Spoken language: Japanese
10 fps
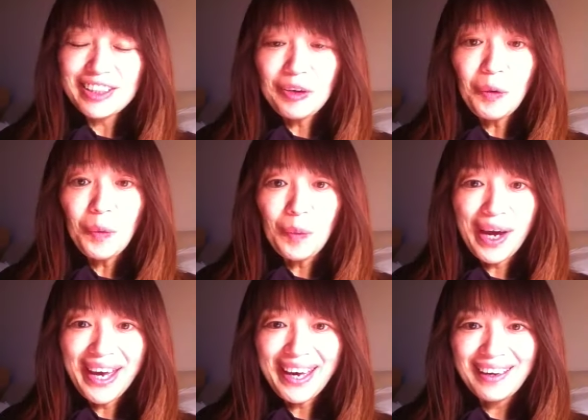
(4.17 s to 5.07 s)
今日
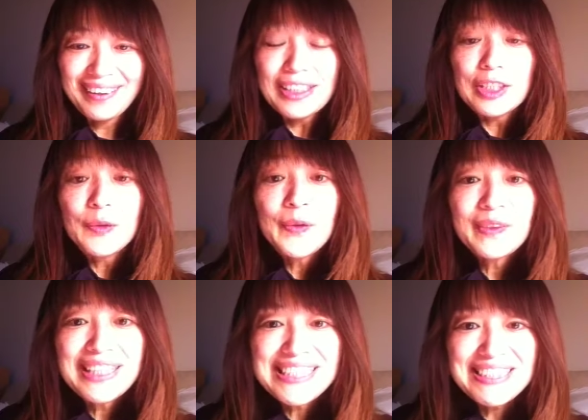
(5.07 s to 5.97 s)
はいろいろ
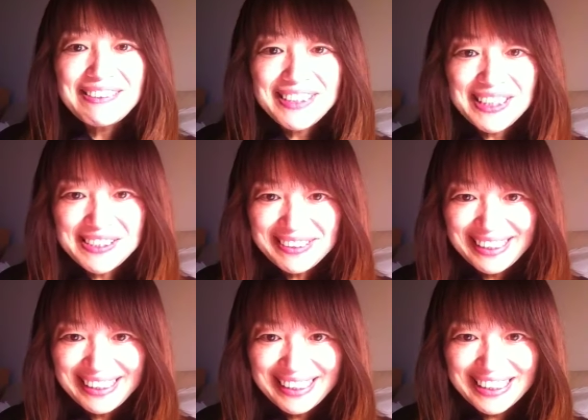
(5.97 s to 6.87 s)
な幸せについて
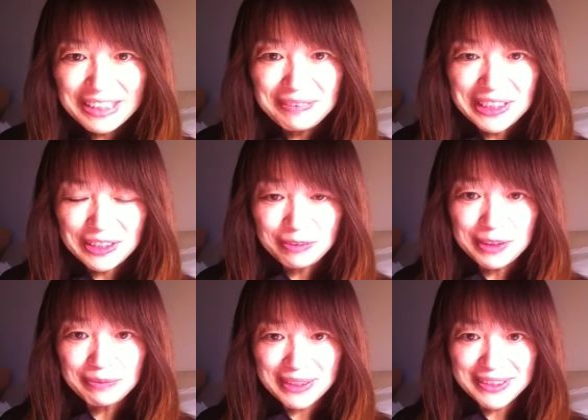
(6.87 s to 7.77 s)
考えてみたいと
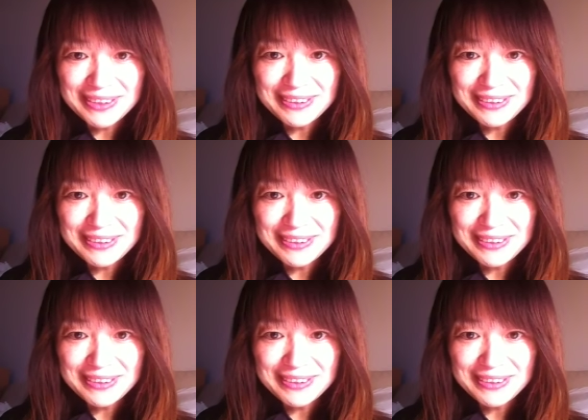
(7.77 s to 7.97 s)
思います